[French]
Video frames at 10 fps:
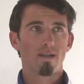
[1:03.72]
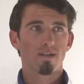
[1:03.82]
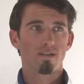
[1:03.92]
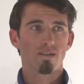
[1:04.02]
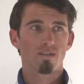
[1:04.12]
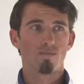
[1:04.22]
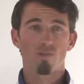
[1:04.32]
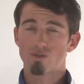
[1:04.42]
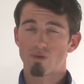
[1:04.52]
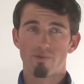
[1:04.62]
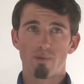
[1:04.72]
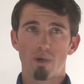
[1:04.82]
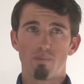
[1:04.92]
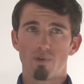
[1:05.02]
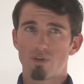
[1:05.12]
Euh, non, ça ne me fait
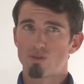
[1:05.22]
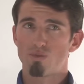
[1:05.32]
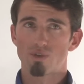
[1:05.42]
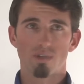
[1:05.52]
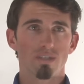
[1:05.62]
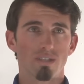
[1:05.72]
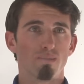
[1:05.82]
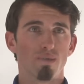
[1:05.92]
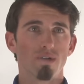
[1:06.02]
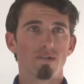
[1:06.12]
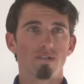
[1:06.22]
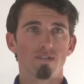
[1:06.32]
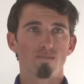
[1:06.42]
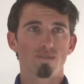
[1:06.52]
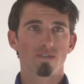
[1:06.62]
pas peur, je me sens les épaules et
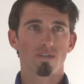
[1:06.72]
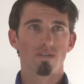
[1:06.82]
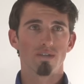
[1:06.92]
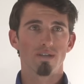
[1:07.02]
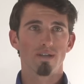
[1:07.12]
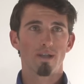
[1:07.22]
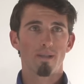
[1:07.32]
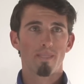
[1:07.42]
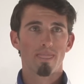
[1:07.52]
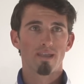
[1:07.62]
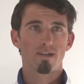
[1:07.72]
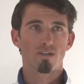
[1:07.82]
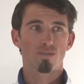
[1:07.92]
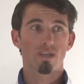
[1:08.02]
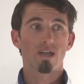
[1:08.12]
je me sens
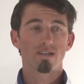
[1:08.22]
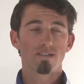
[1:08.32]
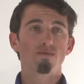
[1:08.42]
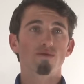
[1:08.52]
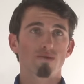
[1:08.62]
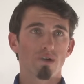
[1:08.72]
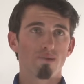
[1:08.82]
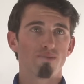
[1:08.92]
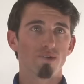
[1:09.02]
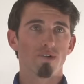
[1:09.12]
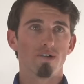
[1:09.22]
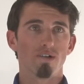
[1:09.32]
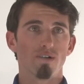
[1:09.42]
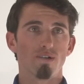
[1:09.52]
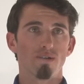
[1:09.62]
le charisme en tout cas pour,
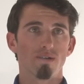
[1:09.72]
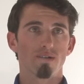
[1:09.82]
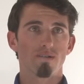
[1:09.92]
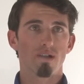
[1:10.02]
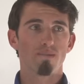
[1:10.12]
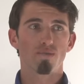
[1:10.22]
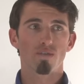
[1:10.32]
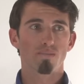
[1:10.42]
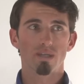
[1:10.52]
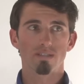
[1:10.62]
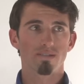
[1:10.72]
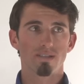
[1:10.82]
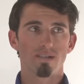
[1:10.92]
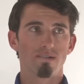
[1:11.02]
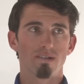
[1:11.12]

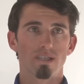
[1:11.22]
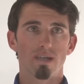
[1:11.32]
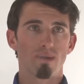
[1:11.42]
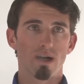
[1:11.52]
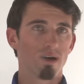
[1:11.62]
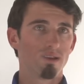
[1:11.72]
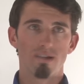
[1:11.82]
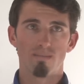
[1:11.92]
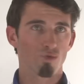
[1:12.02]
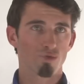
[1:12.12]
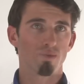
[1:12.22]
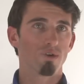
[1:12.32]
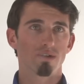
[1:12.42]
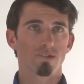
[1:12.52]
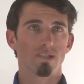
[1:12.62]
représenter les camarades et mon
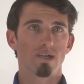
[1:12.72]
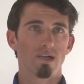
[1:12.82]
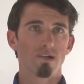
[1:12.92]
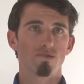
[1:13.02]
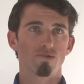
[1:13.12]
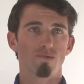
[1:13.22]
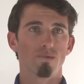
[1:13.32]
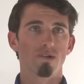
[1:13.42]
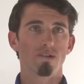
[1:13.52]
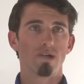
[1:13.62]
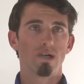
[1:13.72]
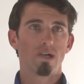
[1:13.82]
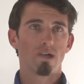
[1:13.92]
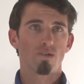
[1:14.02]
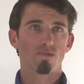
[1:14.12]
sport en général, le snowboard,
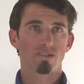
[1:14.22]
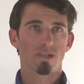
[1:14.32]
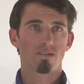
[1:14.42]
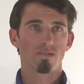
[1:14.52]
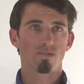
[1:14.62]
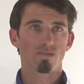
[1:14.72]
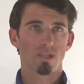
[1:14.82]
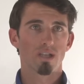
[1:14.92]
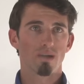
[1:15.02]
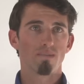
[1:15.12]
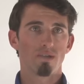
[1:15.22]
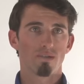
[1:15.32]
au sein de, de l'armée.